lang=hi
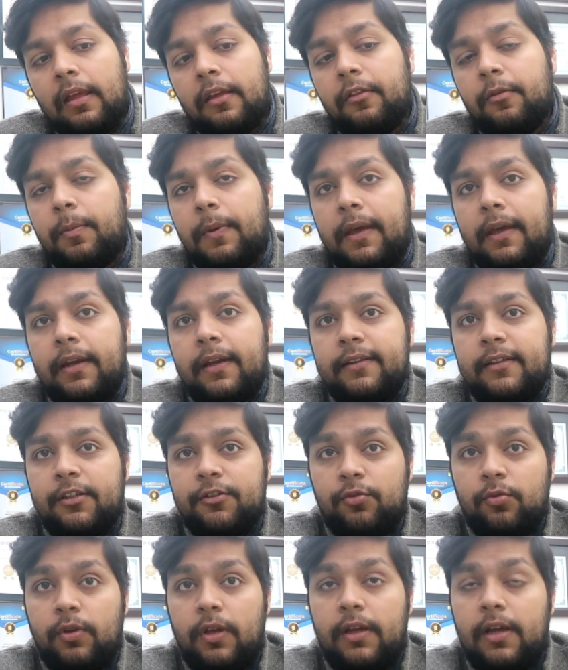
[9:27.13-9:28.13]
स्पीकर के अंदर
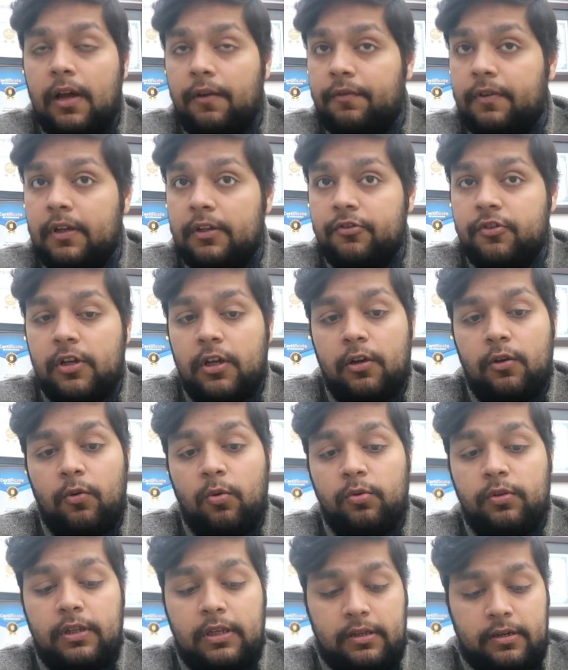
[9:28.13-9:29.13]
जो कि काफ़ी अच्छा
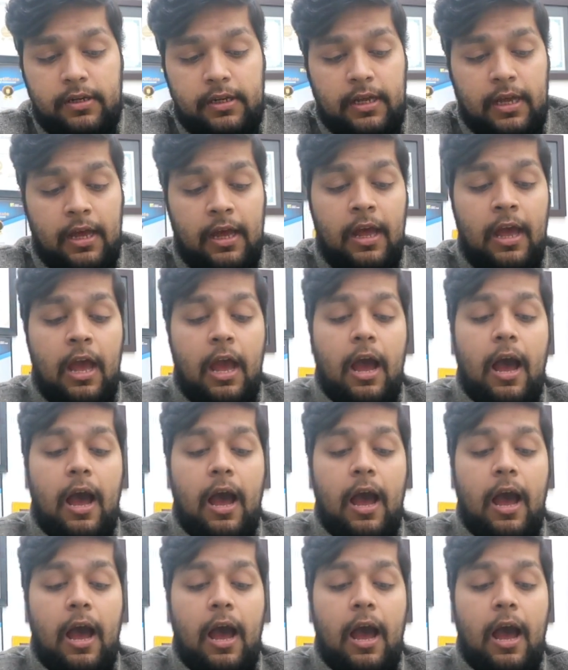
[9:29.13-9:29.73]
लुक दे रही है